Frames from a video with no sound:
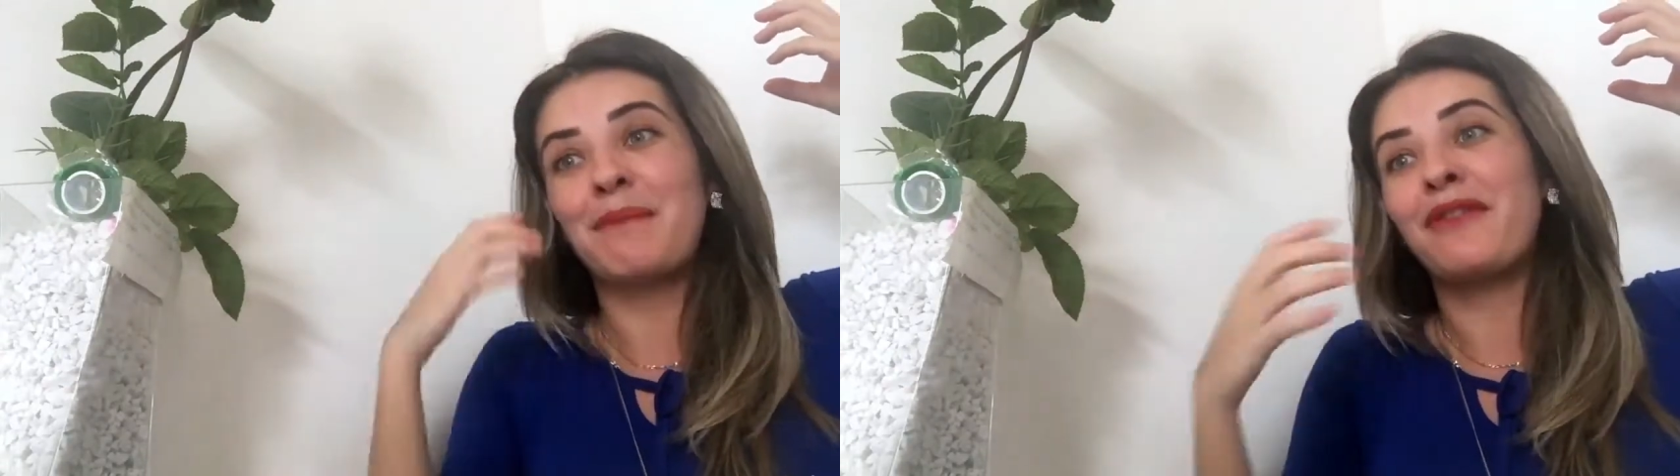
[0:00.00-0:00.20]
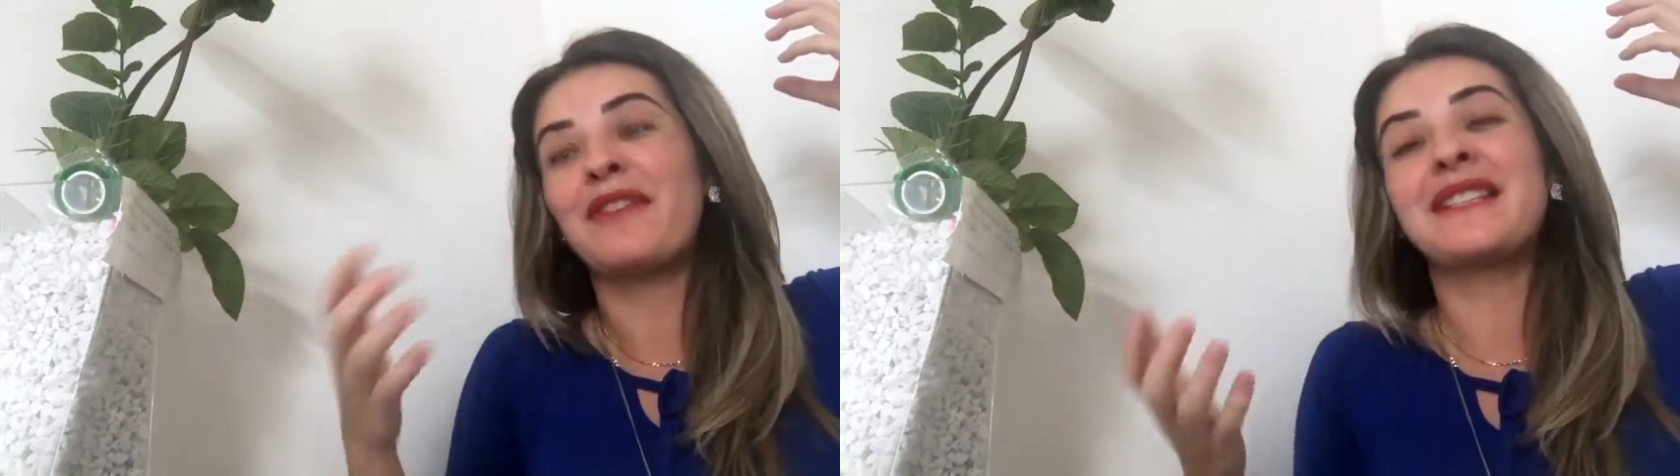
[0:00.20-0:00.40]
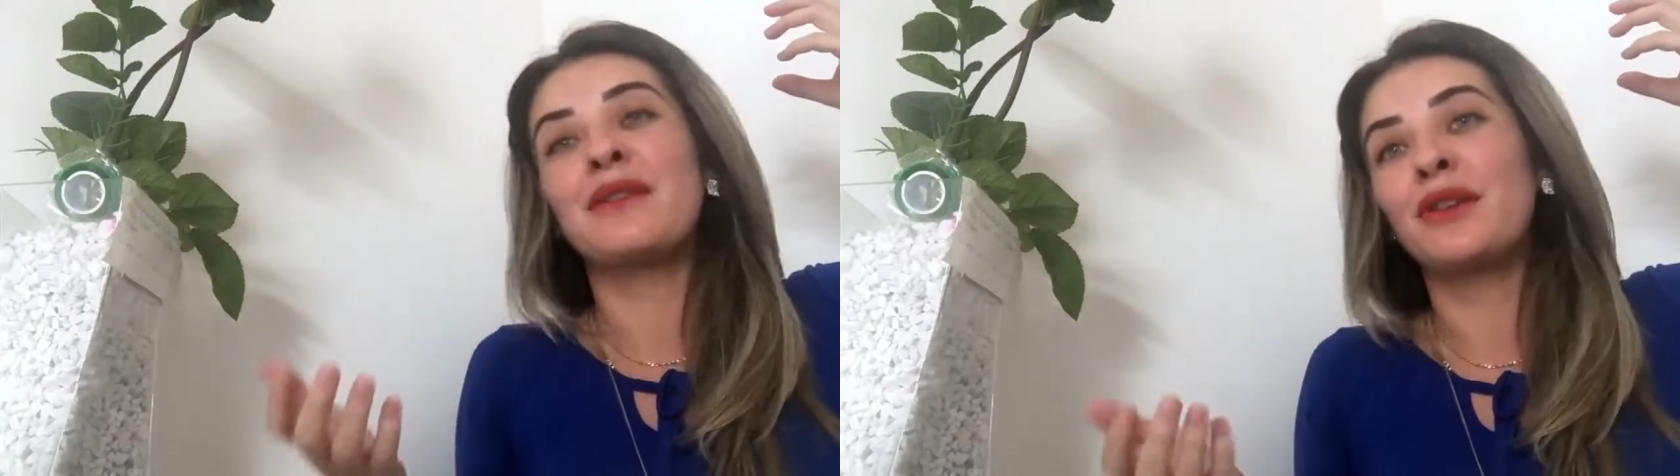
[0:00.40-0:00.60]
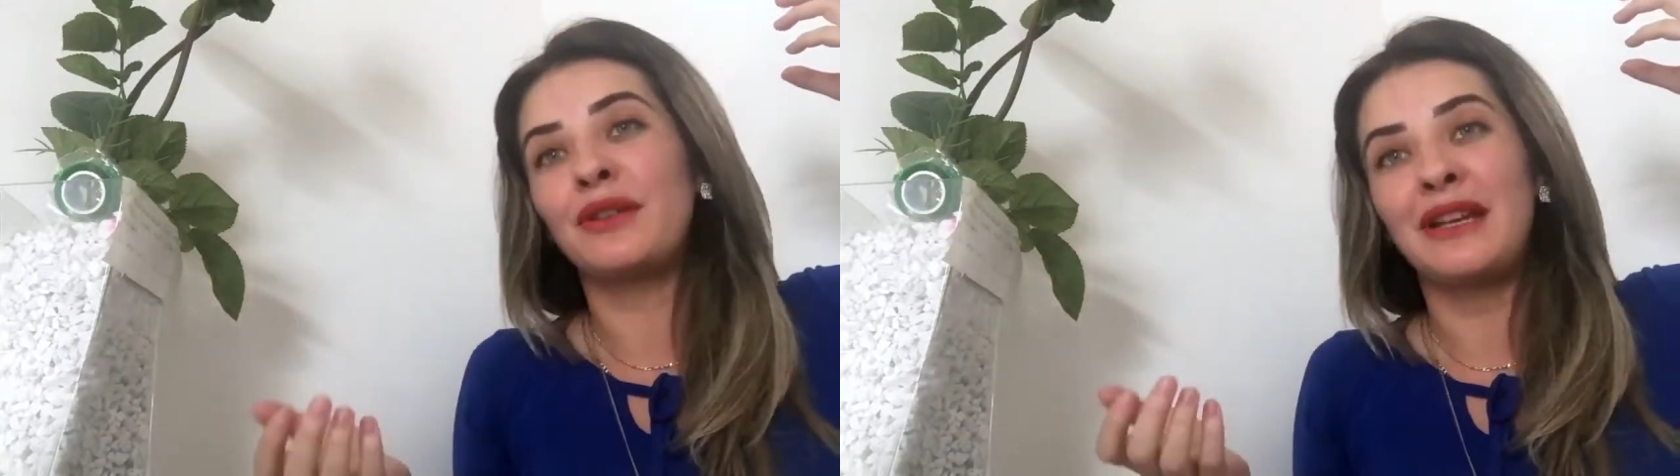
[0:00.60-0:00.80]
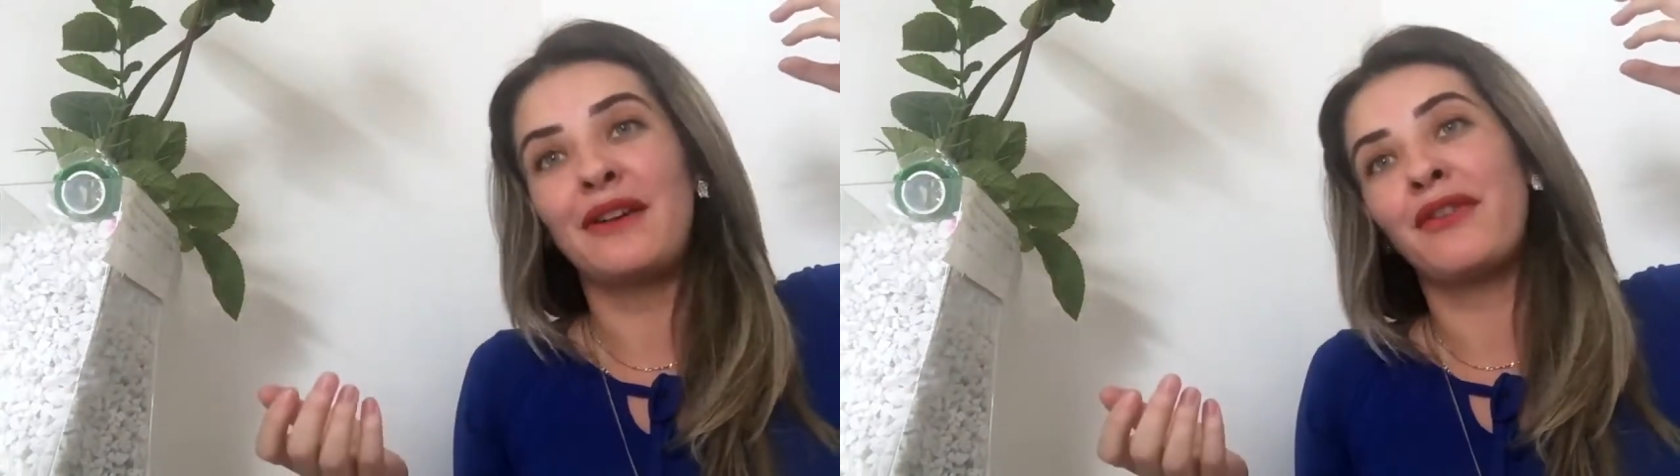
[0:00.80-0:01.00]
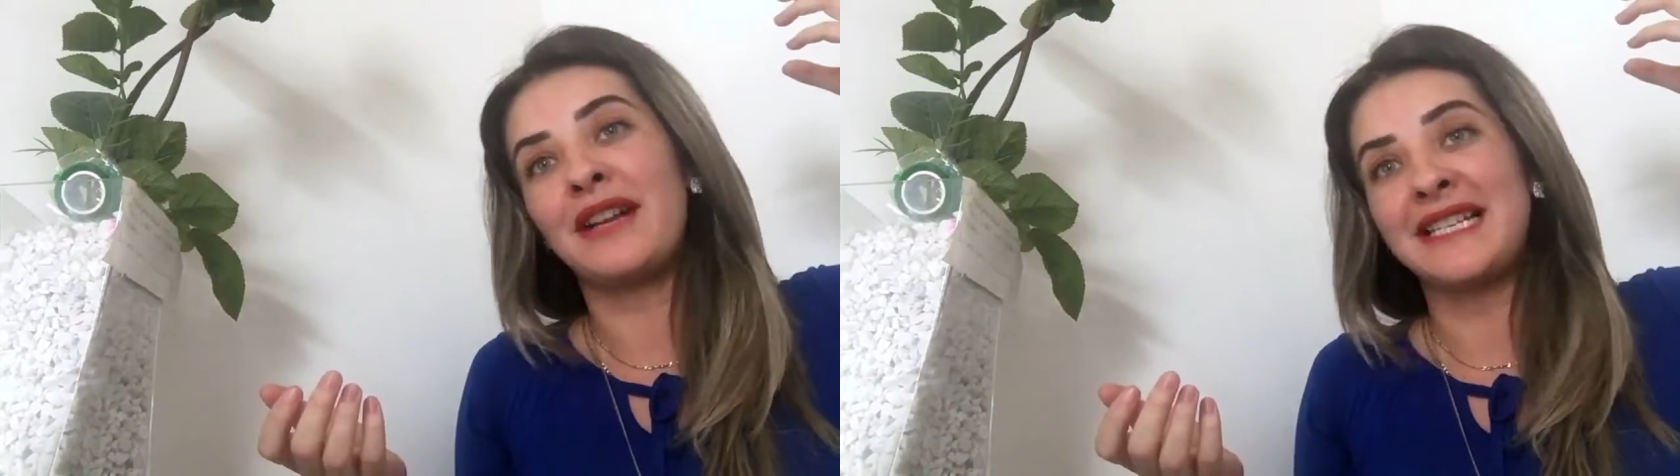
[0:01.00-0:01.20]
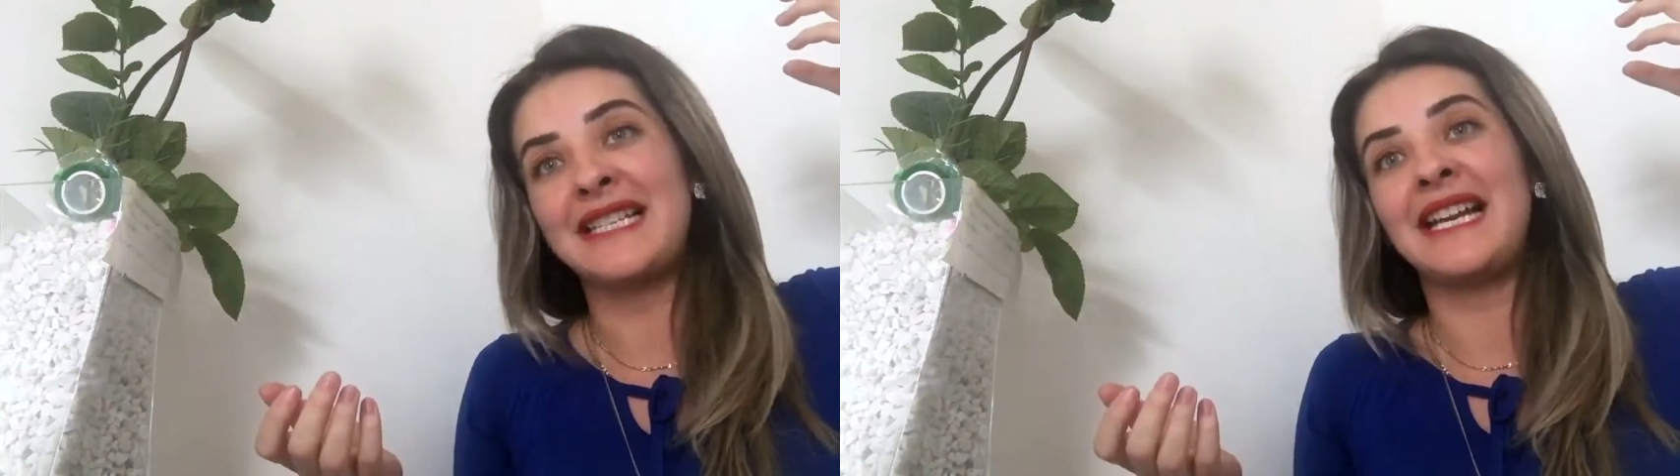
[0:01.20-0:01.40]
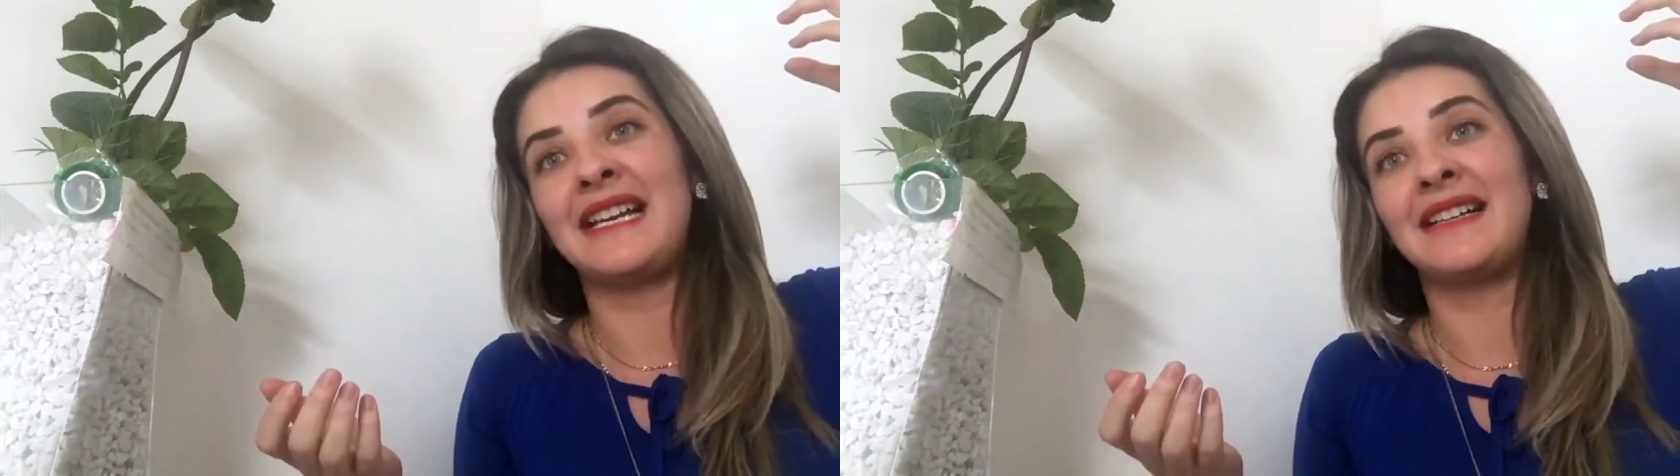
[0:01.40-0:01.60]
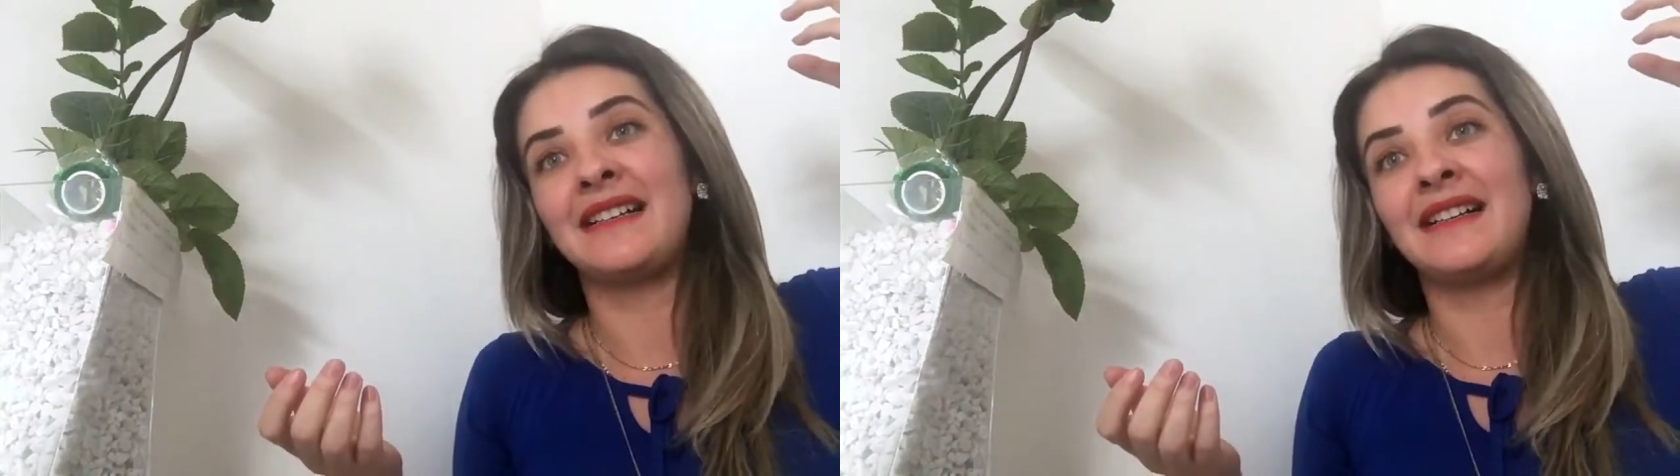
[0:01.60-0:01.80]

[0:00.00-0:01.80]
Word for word: para fazer o que eu tenho que fazer.